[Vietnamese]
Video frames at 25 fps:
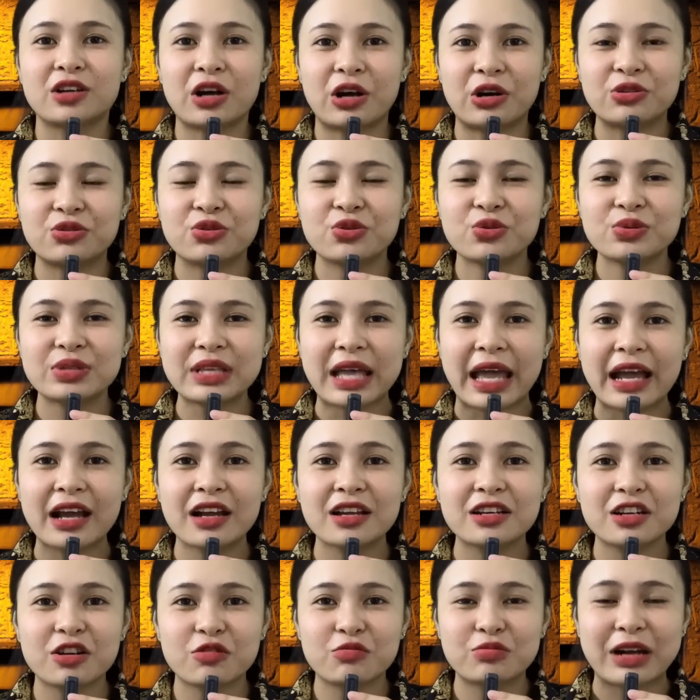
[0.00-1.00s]
Còn chú
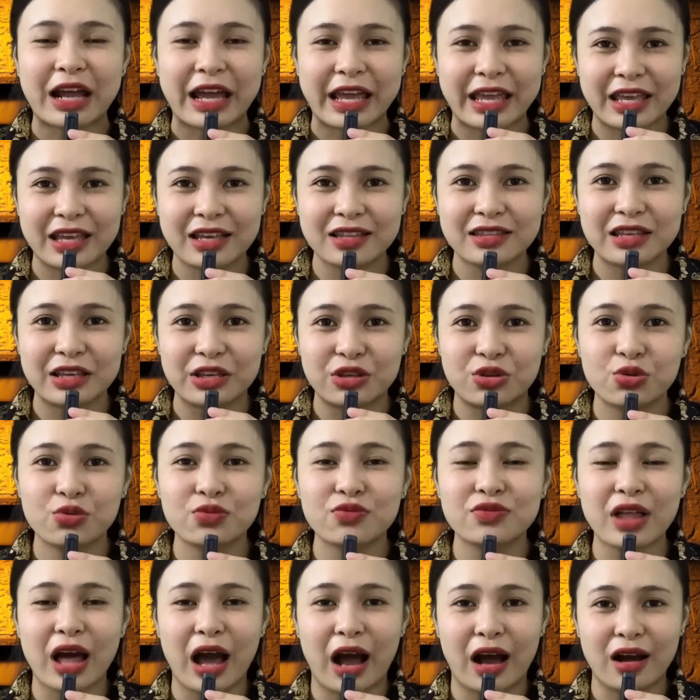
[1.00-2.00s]
Sáng ở trong này thì
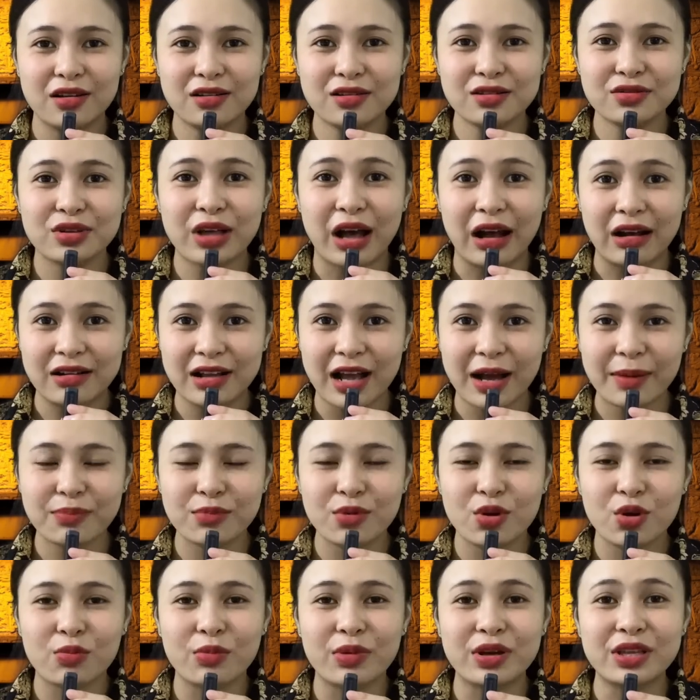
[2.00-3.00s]
chú thở, thở
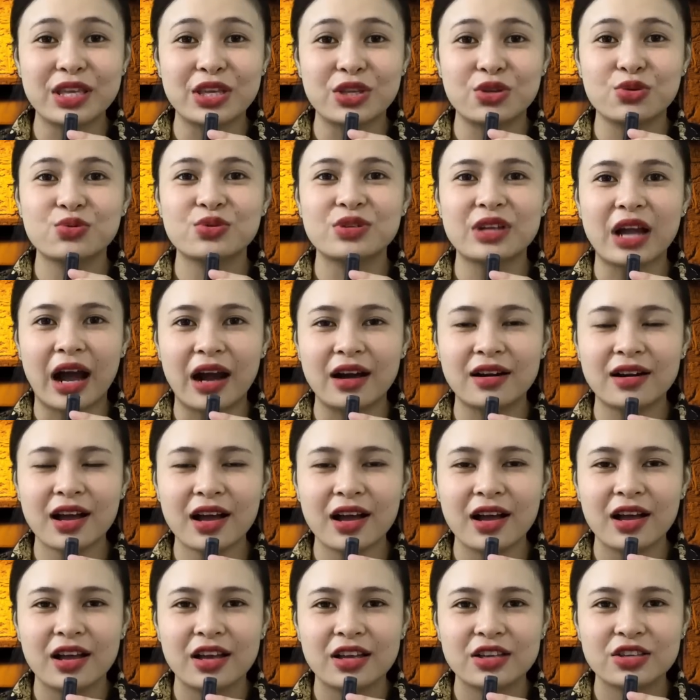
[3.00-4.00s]
gấp luôn, bởi vì chú sợ
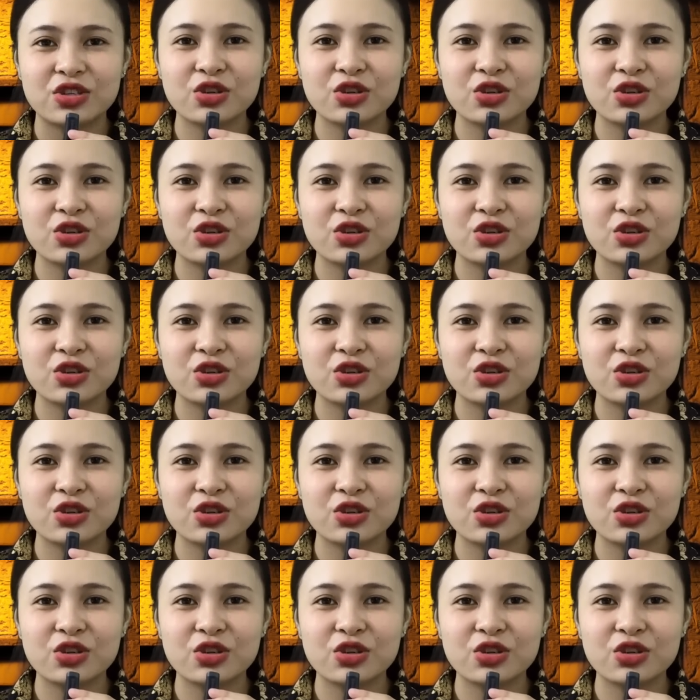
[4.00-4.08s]
đó.